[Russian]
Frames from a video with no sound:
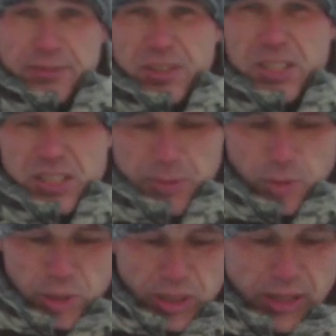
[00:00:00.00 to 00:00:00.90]
Видите,
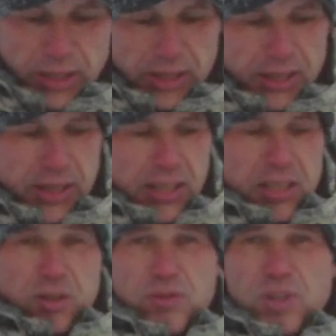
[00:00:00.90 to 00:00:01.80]
сработал.
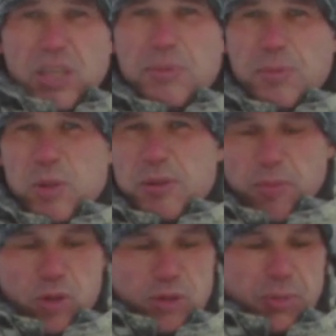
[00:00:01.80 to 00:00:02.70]
То есть вот таким
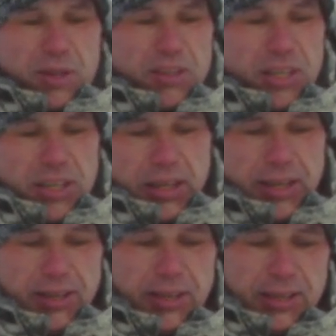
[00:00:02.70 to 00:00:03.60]
способом можно проверить,
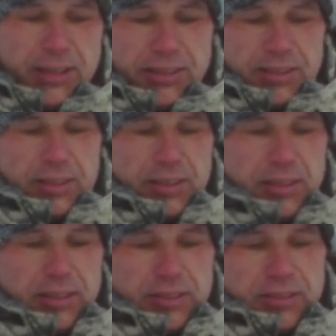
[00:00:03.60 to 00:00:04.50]

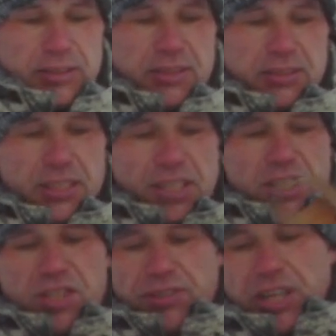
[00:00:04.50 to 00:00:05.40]
э,
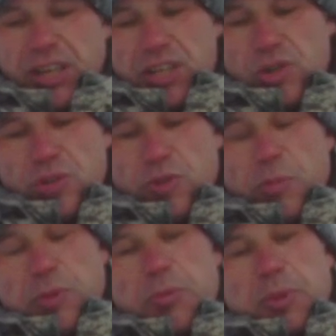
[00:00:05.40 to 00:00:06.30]
достаточно ли хорошо его
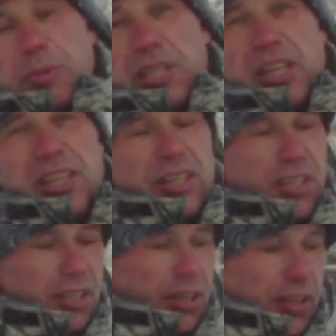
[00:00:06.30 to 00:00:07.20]
примотали или
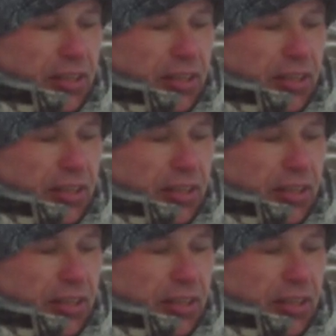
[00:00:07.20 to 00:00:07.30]
нет.